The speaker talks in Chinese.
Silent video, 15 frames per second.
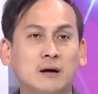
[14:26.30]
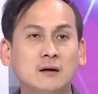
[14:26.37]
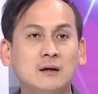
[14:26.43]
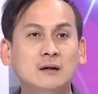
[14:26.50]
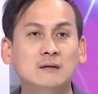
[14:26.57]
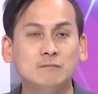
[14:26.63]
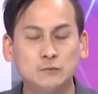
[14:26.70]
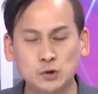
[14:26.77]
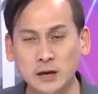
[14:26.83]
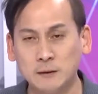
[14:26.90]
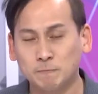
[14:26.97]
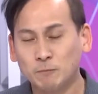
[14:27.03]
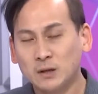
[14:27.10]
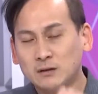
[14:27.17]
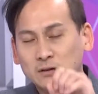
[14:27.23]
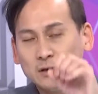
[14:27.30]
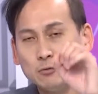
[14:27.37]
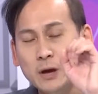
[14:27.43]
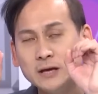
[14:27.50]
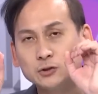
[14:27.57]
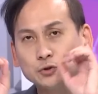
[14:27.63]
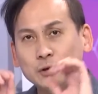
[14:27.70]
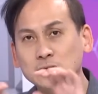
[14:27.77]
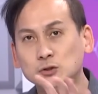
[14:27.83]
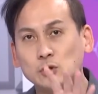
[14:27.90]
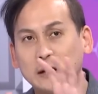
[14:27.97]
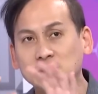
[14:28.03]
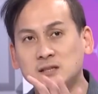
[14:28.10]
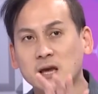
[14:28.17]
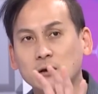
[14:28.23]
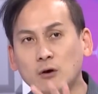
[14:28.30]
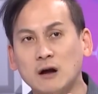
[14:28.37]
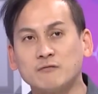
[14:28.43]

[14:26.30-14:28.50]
嘛。所以你越宣传这一